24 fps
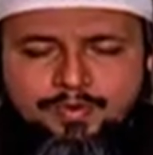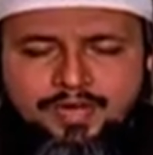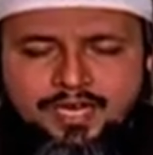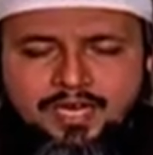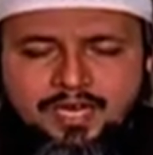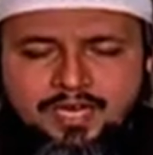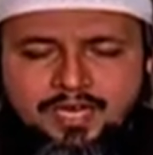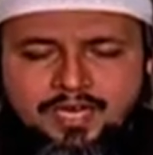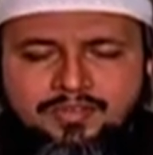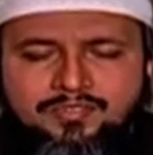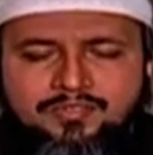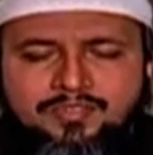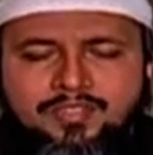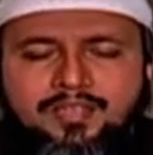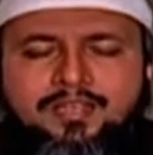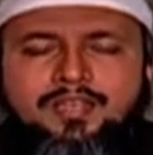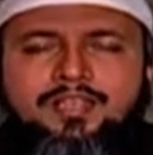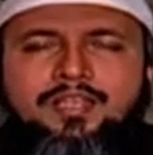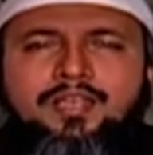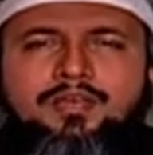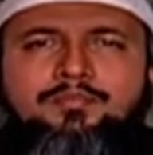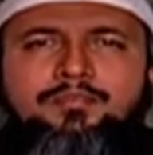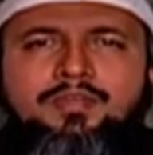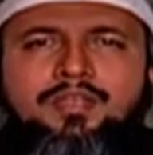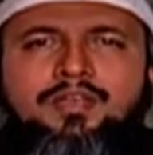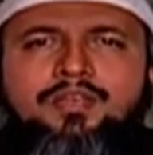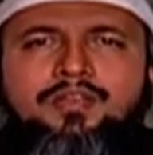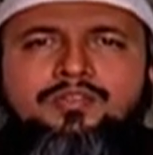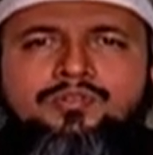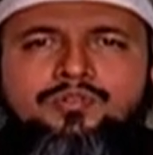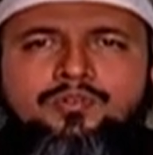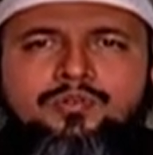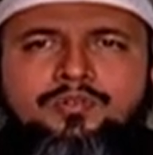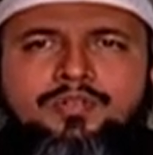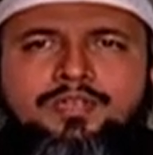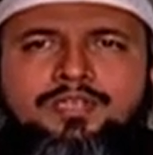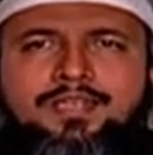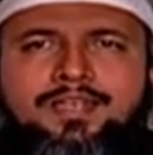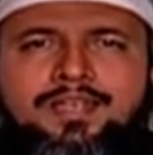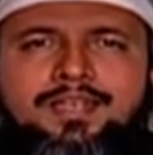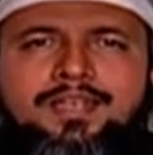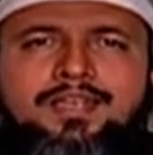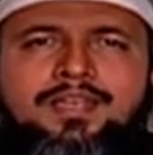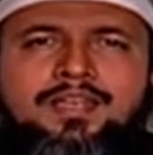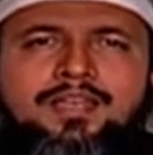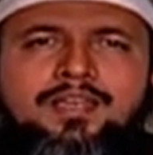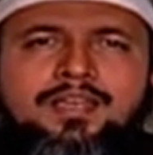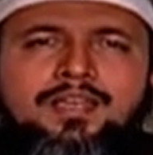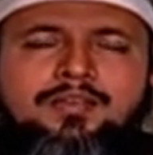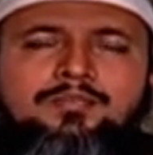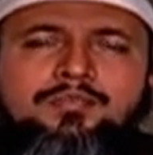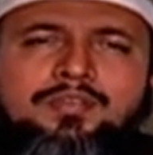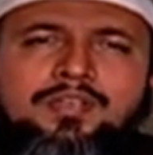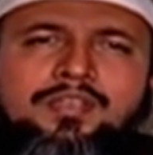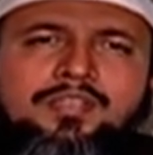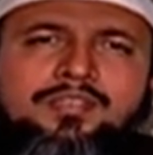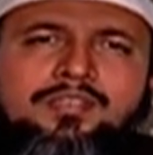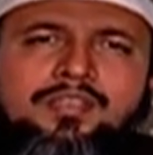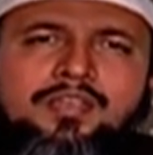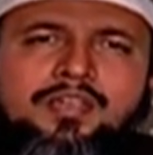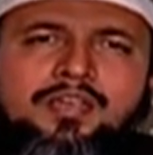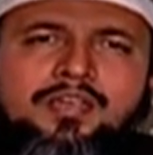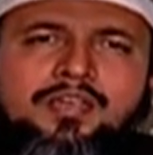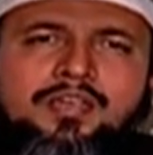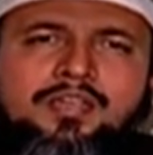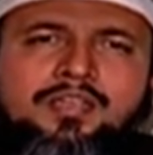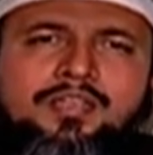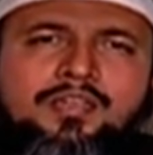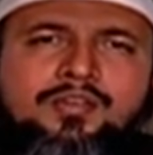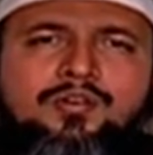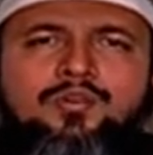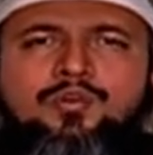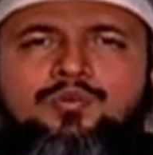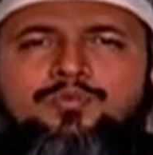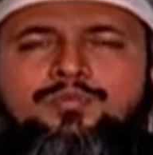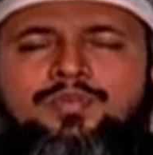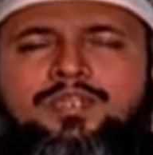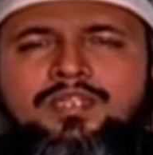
ওমা আরসাল্লাম রসুল ইল্লা বিলিসান